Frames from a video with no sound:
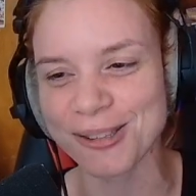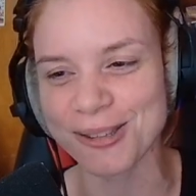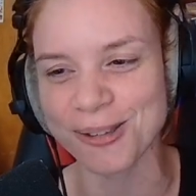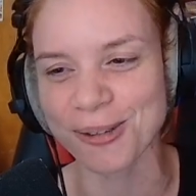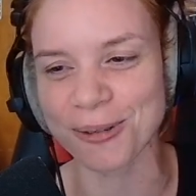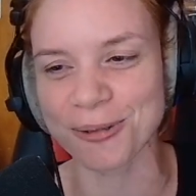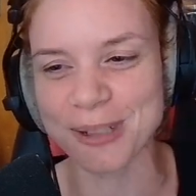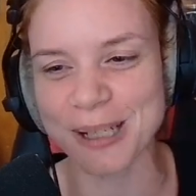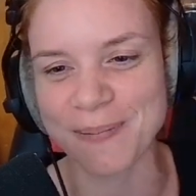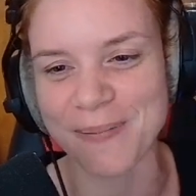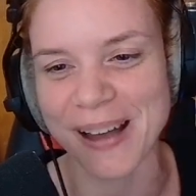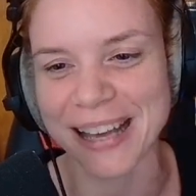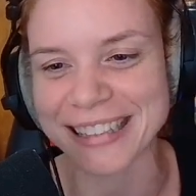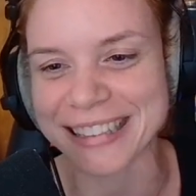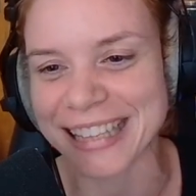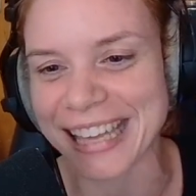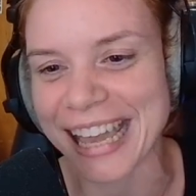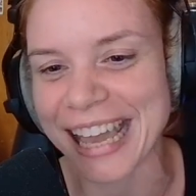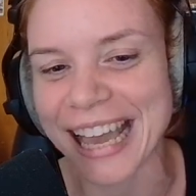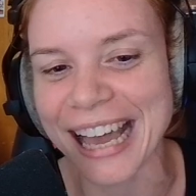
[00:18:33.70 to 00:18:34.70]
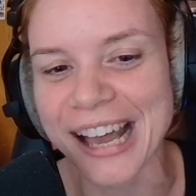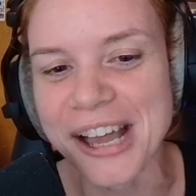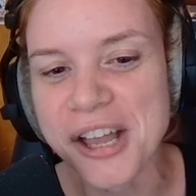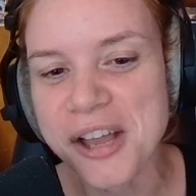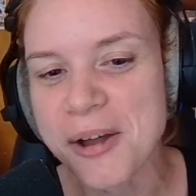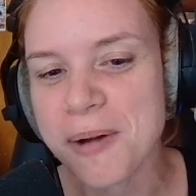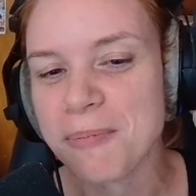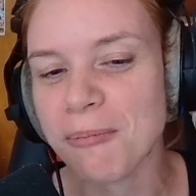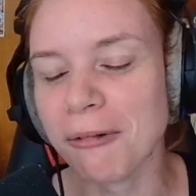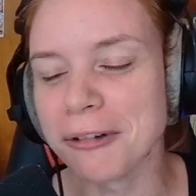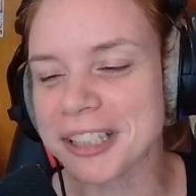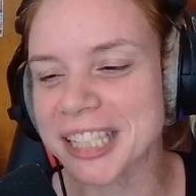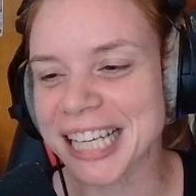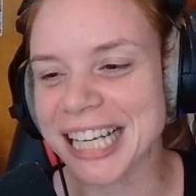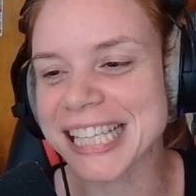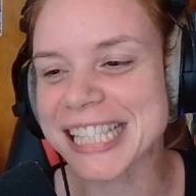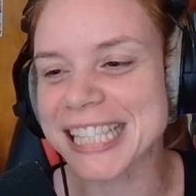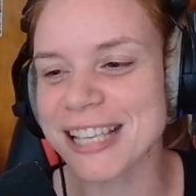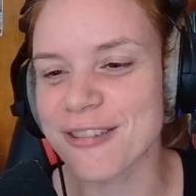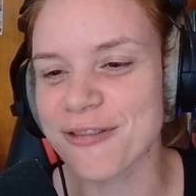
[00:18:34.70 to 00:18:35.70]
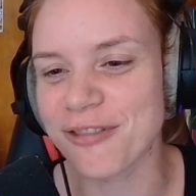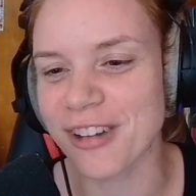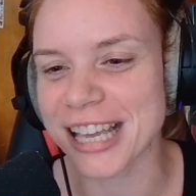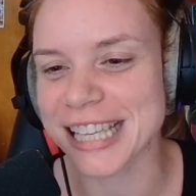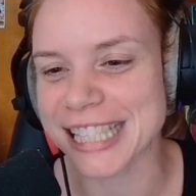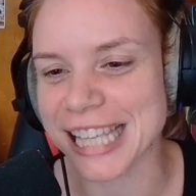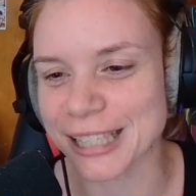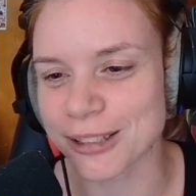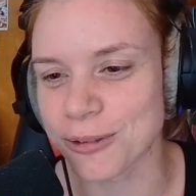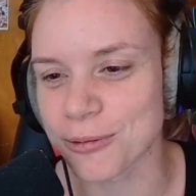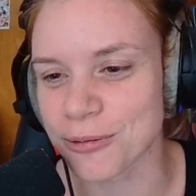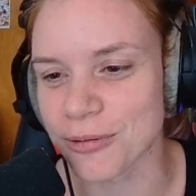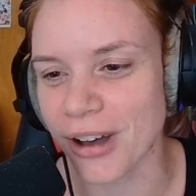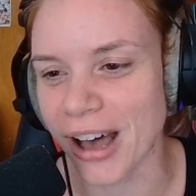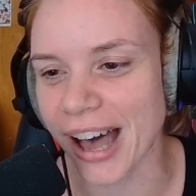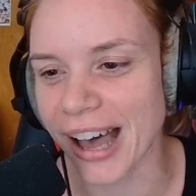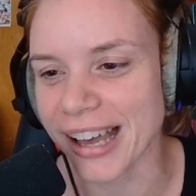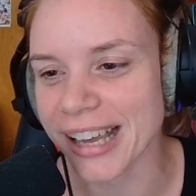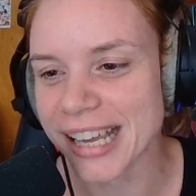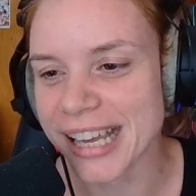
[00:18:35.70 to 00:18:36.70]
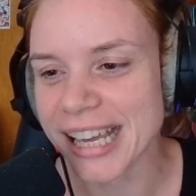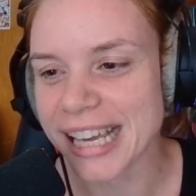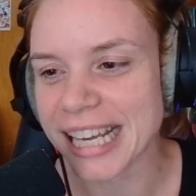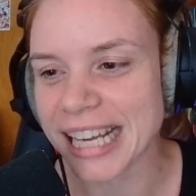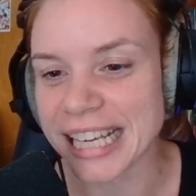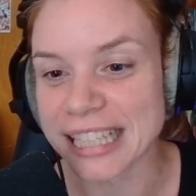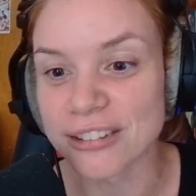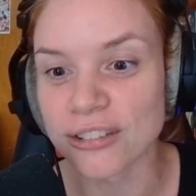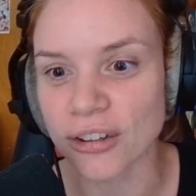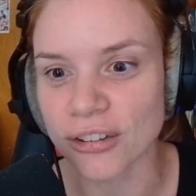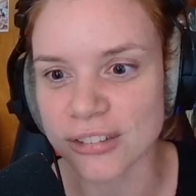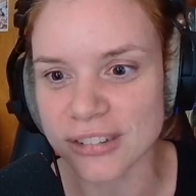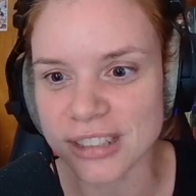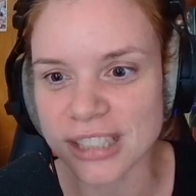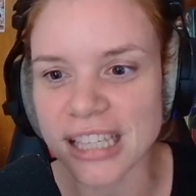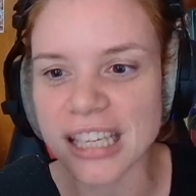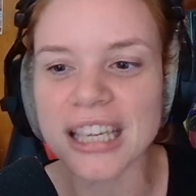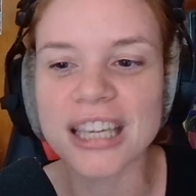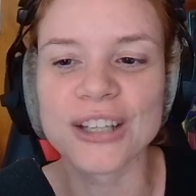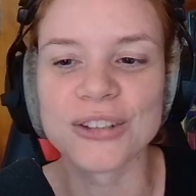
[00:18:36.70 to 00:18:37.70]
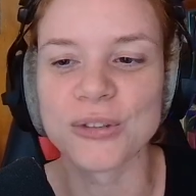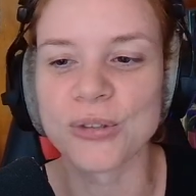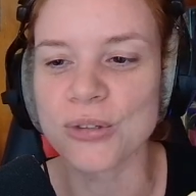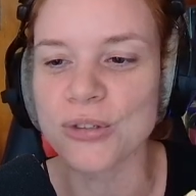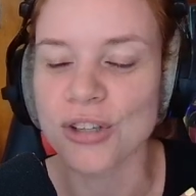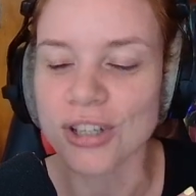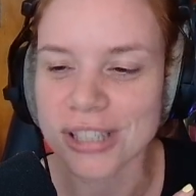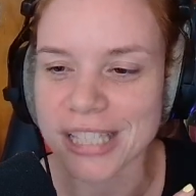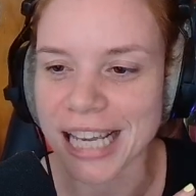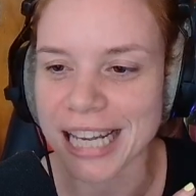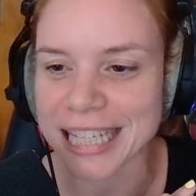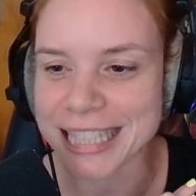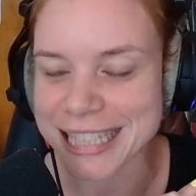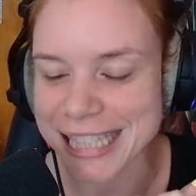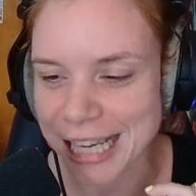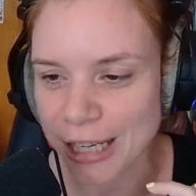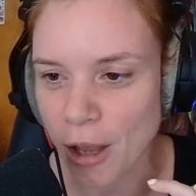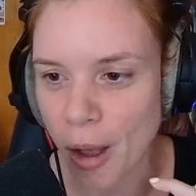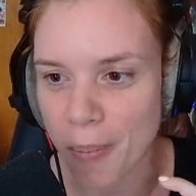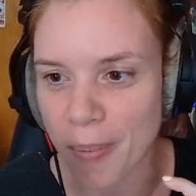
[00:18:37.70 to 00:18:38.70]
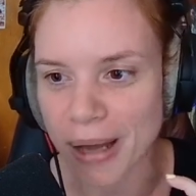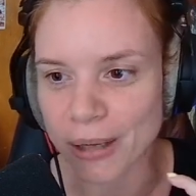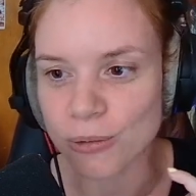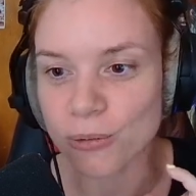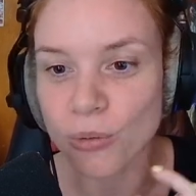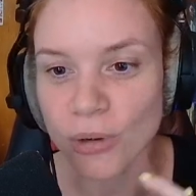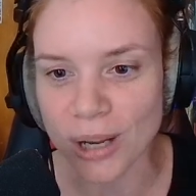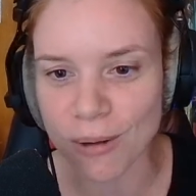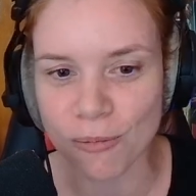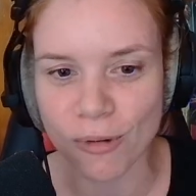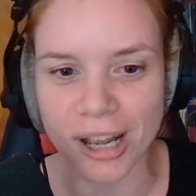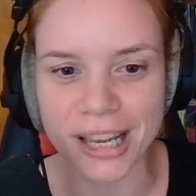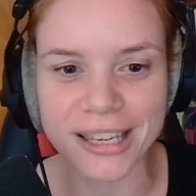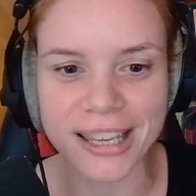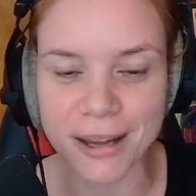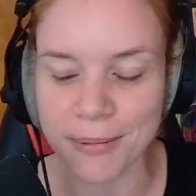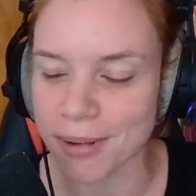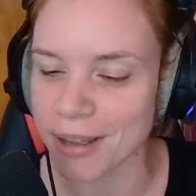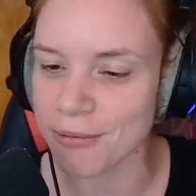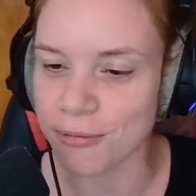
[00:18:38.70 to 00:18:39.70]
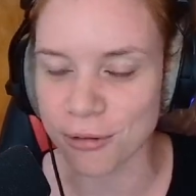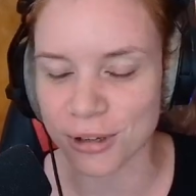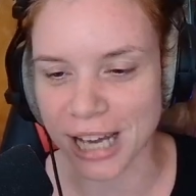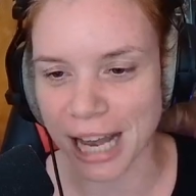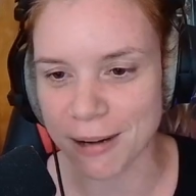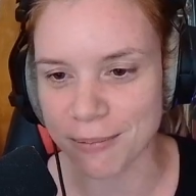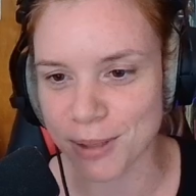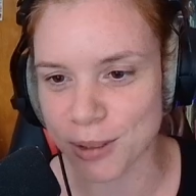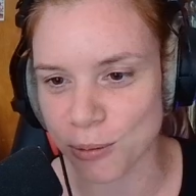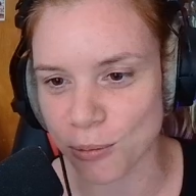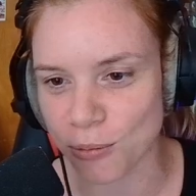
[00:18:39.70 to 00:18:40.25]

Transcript: on se roulait par terre, montrer ses fesses à tout va et tenter de sortir à l'extérieur par tous les moyens. Mais il faut calmer